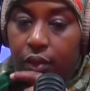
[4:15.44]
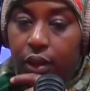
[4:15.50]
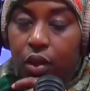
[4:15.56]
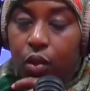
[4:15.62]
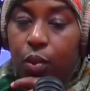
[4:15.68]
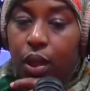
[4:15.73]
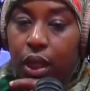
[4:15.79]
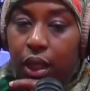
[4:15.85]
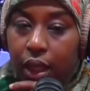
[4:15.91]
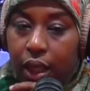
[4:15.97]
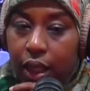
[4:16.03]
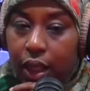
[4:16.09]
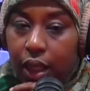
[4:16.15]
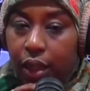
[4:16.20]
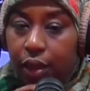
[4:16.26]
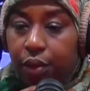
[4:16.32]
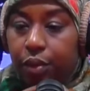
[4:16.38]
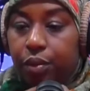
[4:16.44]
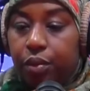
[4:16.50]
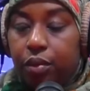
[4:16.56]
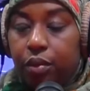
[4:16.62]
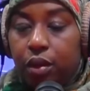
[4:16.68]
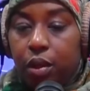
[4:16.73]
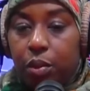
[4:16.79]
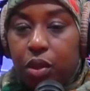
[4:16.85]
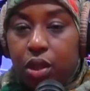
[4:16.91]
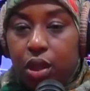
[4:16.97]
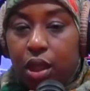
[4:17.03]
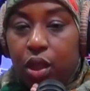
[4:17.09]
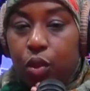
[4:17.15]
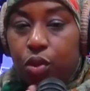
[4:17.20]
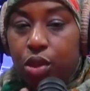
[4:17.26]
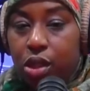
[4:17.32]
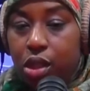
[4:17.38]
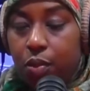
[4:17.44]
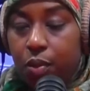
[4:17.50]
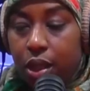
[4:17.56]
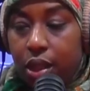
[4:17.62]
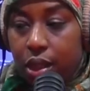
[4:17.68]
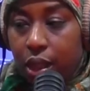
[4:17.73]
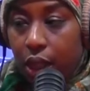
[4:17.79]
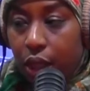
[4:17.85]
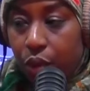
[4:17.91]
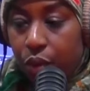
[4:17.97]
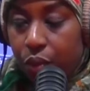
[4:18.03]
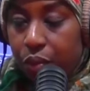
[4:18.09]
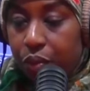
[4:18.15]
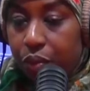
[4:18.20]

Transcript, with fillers: هما الاخرين باش يخليو النسمه أيوه، ديالهم مع شويه